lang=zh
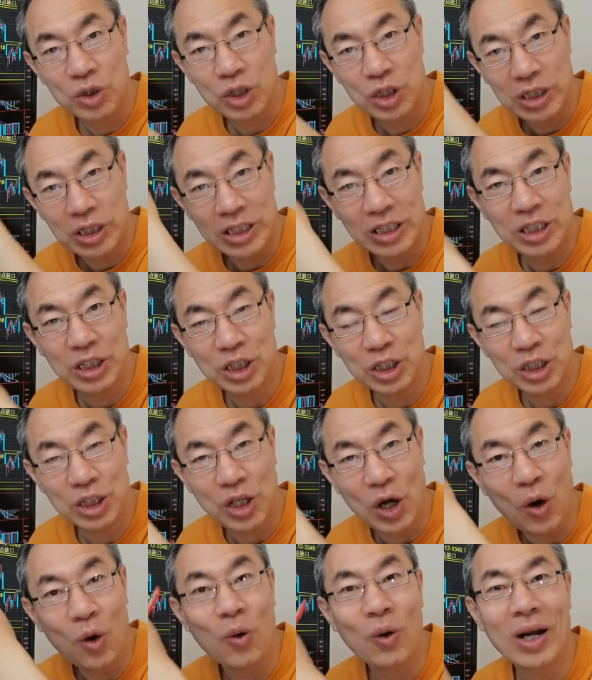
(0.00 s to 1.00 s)
已经
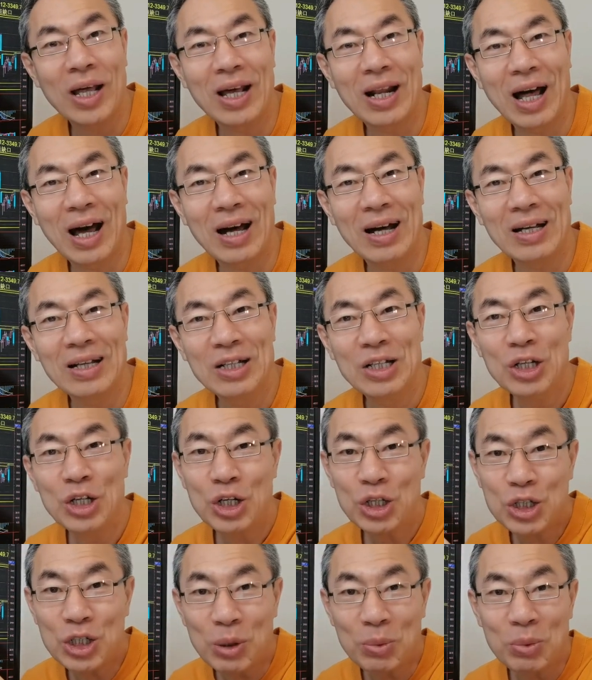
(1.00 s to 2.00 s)
调过来了，
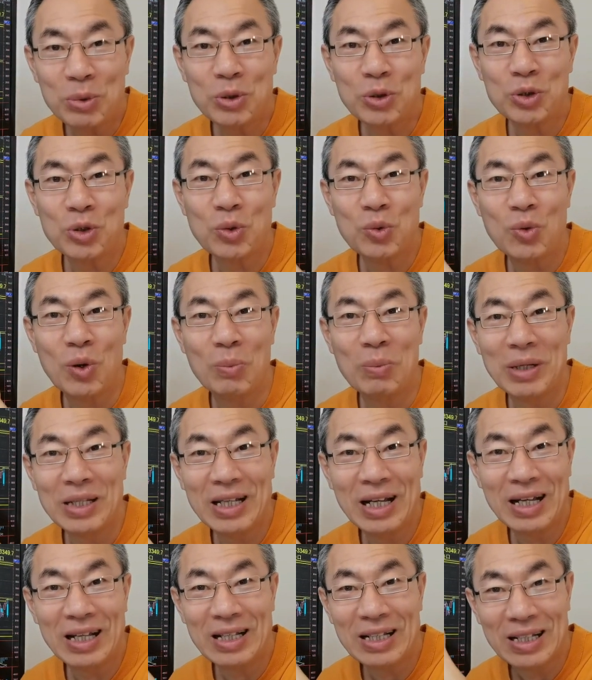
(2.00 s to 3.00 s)
这不就是我们
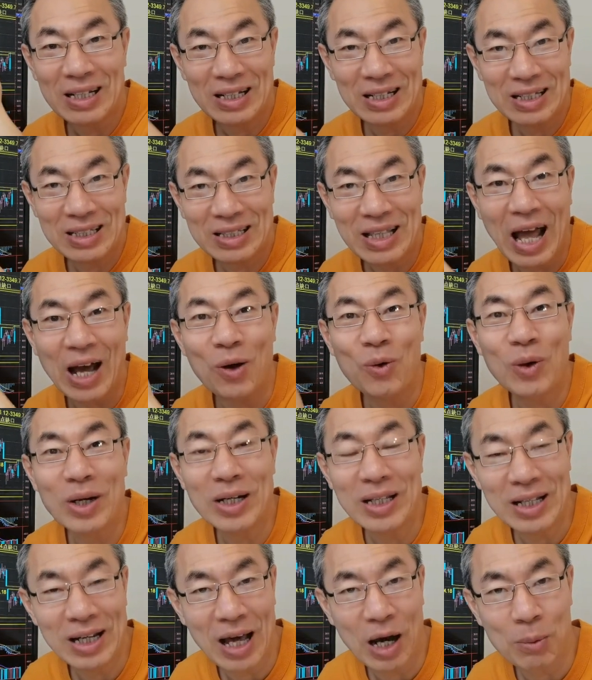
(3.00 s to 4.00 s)
的大国
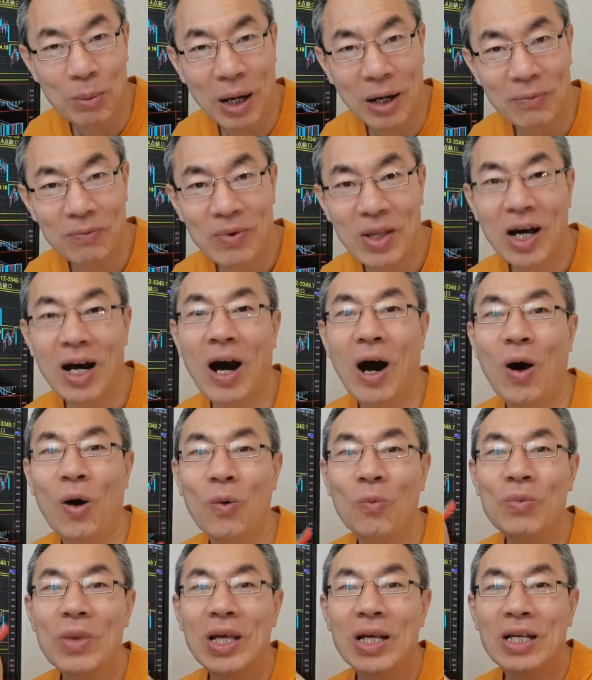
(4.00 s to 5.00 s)
力量吗？
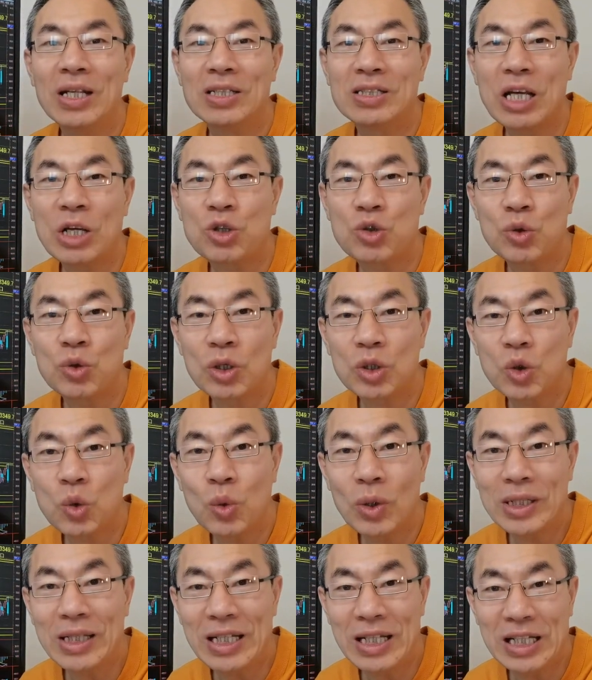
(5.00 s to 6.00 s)
好，再说
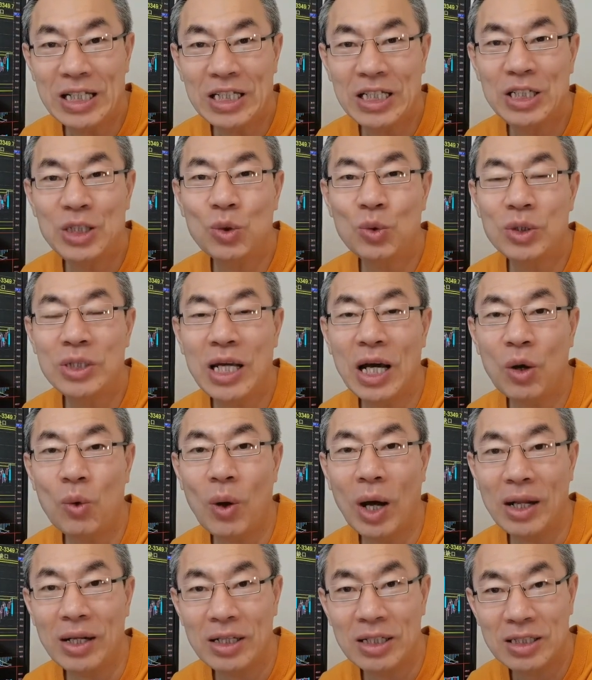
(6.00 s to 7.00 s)
多地金融监
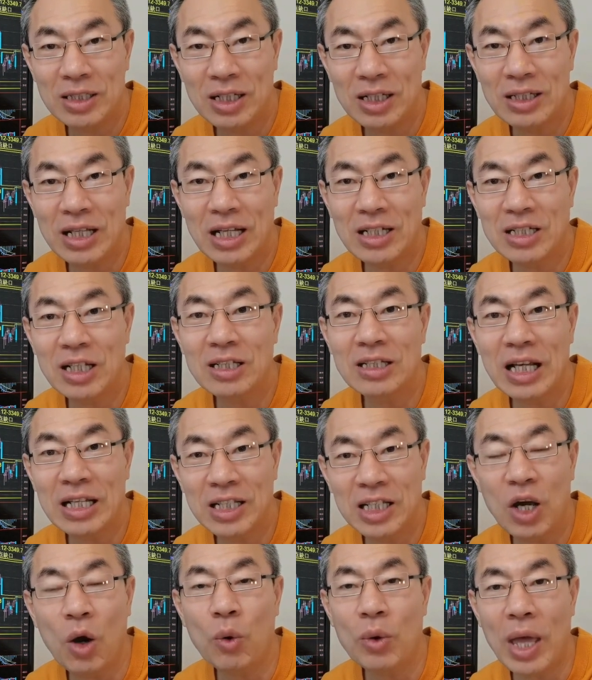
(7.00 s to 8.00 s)
管现在正在
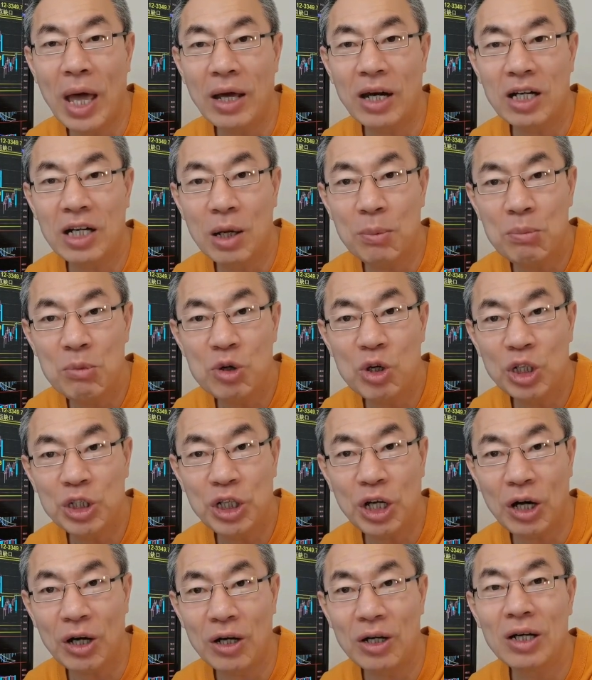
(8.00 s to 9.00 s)
调研和摸
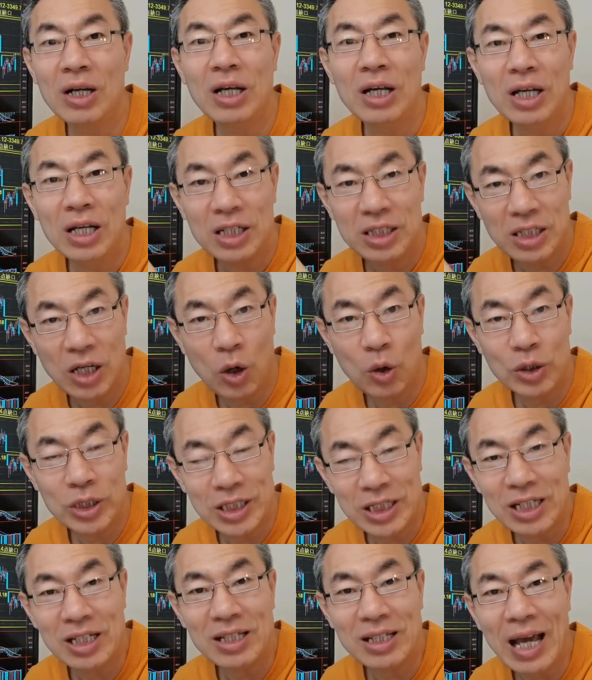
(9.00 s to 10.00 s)
底儿，叫
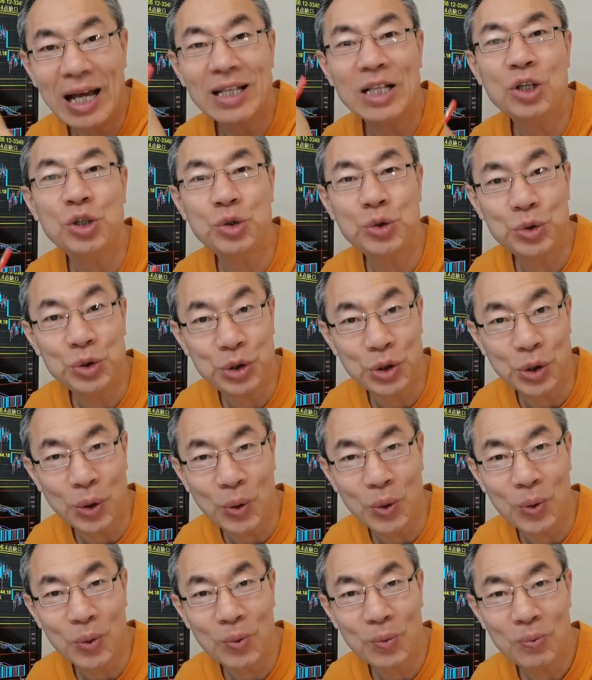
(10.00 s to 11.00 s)
信贷的需
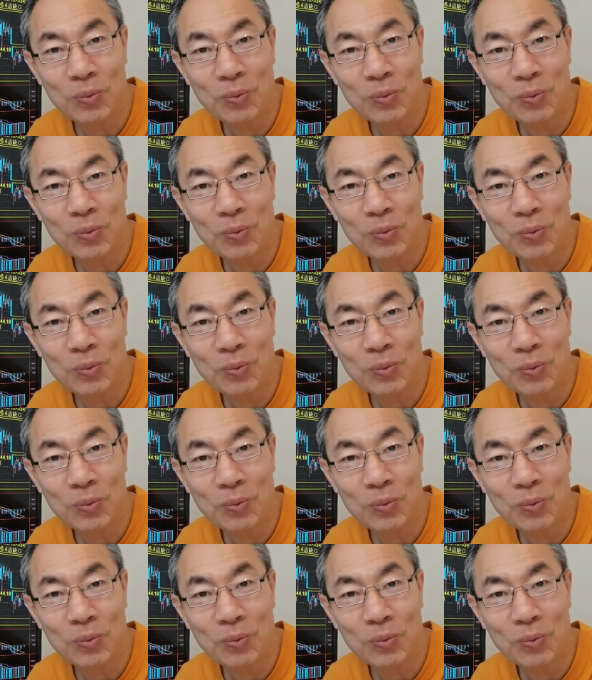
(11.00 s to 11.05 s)
求。